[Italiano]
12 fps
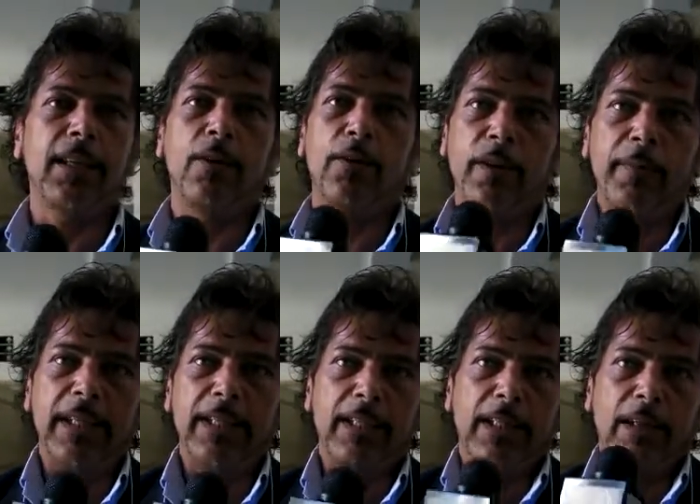eh,
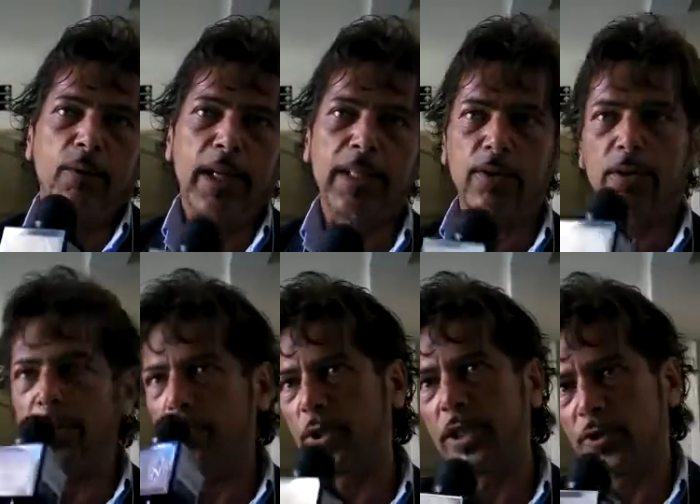ovviamente lavorando,
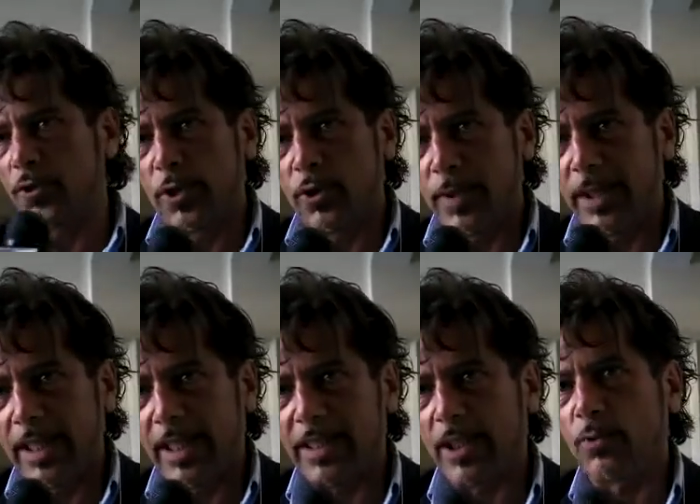riposando solo la
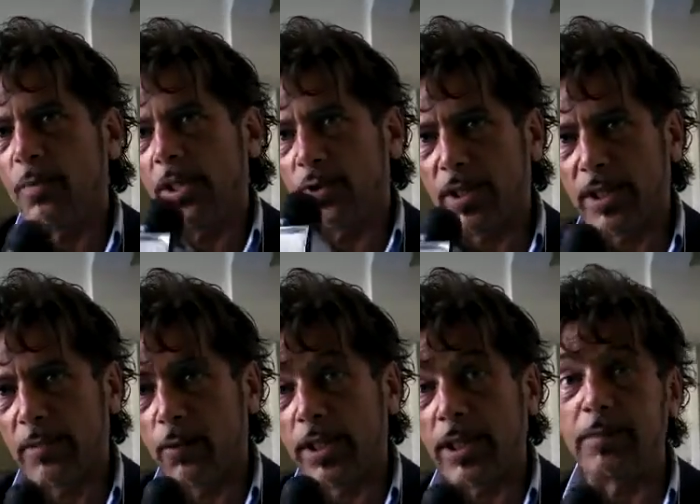domenica si hanno meno giornate
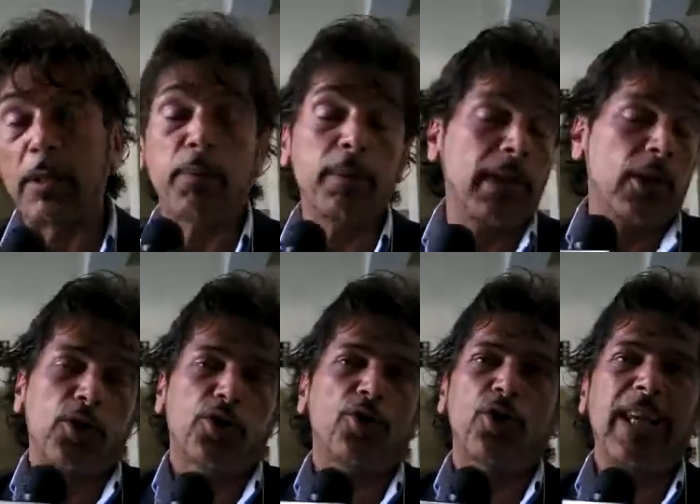lavorative, ma il problema
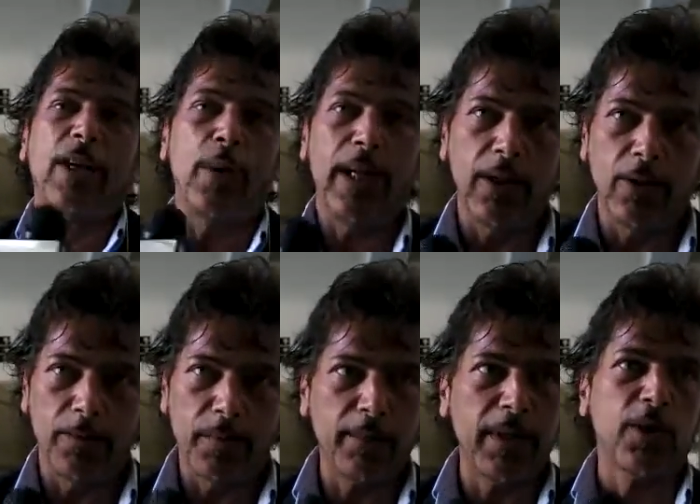grosso non è quello, il
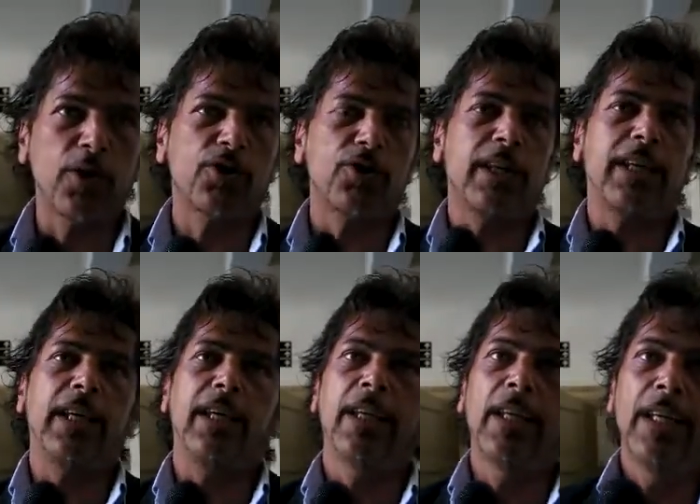problema grosso è
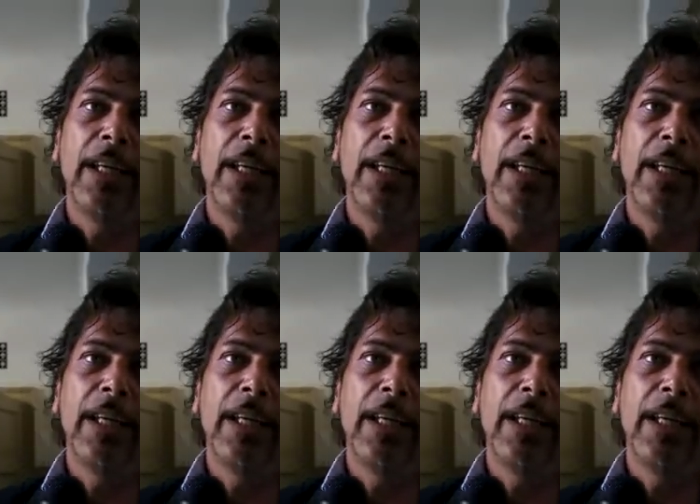che